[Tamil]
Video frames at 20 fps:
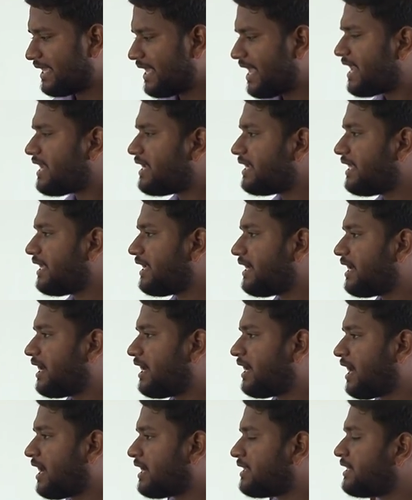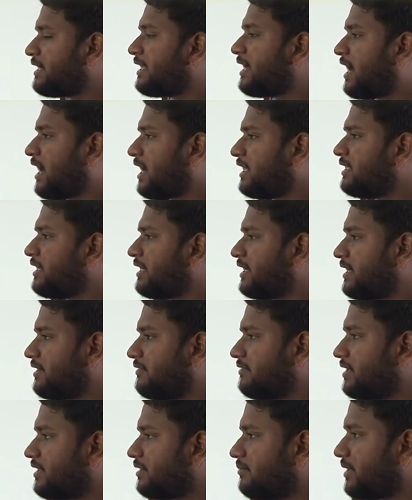ஏன் நீங்கள் அதனை ஆதரிக்க
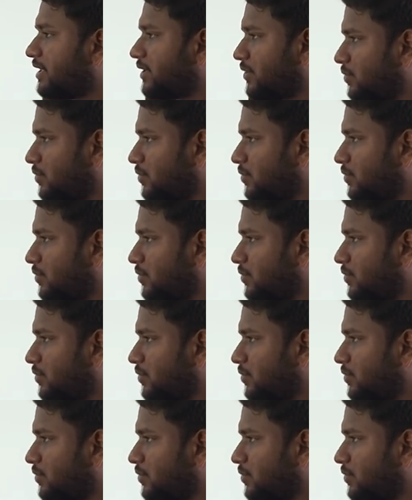வேண்டும் என